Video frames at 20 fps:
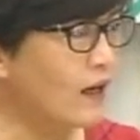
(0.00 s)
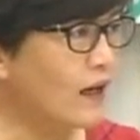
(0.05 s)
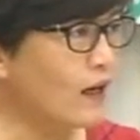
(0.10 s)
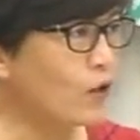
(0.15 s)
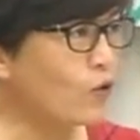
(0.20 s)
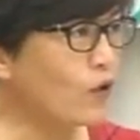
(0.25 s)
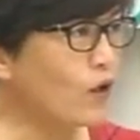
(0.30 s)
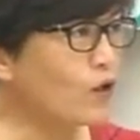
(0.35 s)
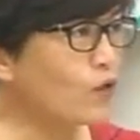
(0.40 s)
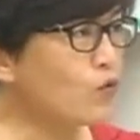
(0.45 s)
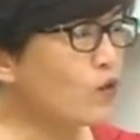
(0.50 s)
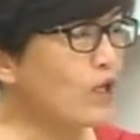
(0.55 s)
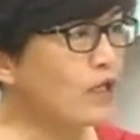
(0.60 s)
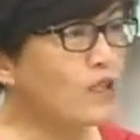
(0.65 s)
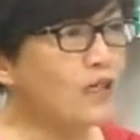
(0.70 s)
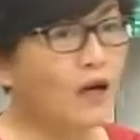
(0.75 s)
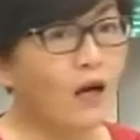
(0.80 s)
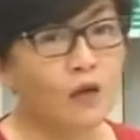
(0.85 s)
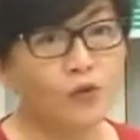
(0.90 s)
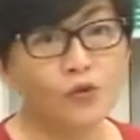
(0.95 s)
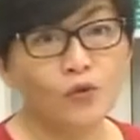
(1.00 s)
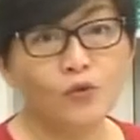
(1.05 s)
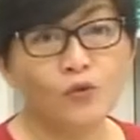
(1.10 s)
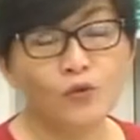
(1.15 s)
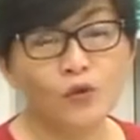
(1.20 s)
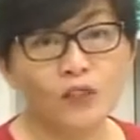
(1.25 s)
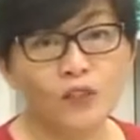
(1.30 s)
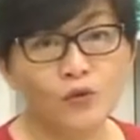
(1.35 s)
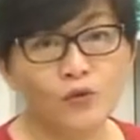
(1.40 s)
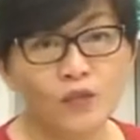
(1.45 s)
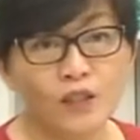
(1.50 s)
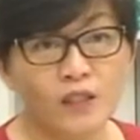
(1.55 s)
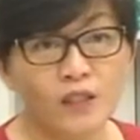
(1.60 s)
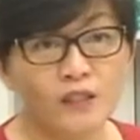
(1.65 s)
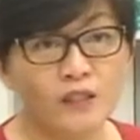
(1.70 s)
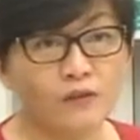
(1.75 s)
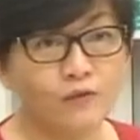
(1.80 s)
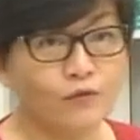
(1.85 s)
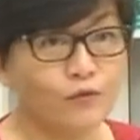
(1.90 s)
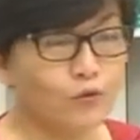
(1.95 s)
好，所以最近澳洲新选的
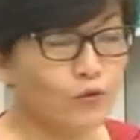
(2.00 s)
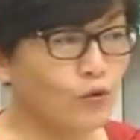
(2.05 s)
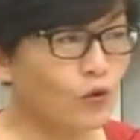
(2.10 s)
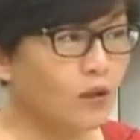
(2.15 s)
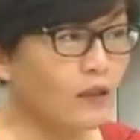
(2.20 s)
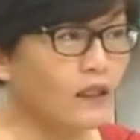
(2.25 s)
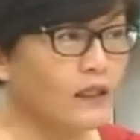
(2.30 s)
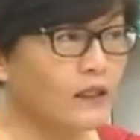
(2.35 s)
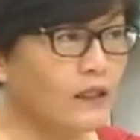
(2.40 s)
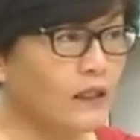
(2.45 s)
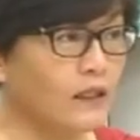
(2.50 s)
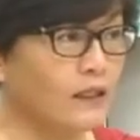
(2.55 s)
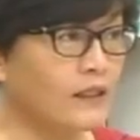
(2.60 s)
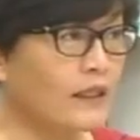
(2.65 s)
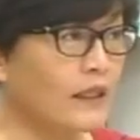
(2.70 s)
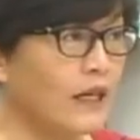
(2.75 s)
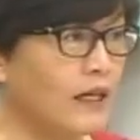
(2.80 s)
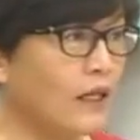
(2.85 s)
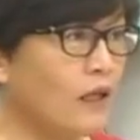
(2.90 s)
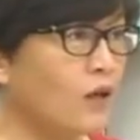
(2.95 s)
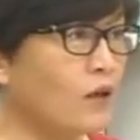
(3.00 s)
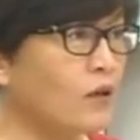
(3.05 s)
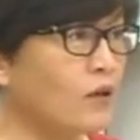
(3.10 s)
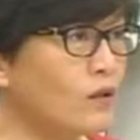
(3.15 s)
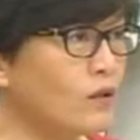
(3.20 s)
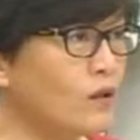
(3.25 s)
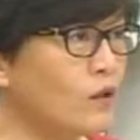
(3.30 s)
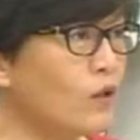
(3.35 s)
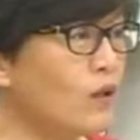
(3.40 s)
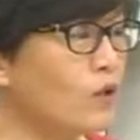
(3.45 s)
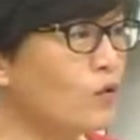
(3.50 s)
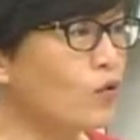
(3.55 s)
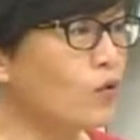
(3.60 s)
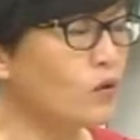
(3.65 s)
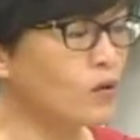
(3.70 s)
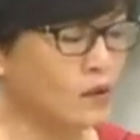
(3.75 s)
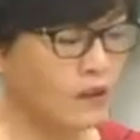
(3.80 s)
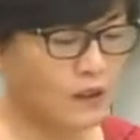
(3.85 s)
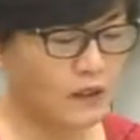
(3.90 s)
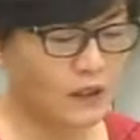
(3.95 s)
政府说，呃，他要有很
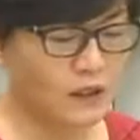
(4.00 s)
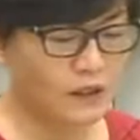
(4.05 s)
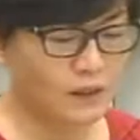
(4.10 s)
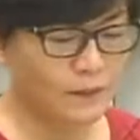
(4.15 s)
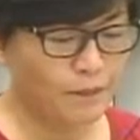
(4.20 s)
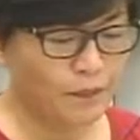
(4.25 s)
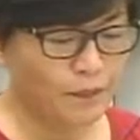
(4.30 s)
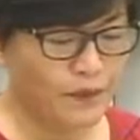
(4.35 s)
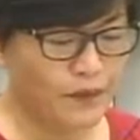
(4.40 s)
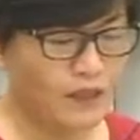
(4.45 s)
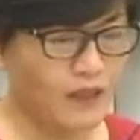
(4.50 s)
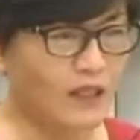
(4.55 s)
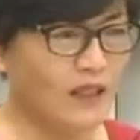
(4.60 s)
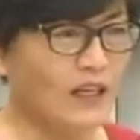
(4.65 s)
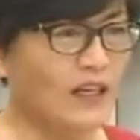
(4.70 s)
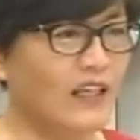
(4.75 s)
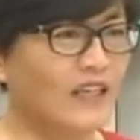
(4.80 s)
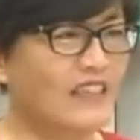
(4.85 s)
多的那个那个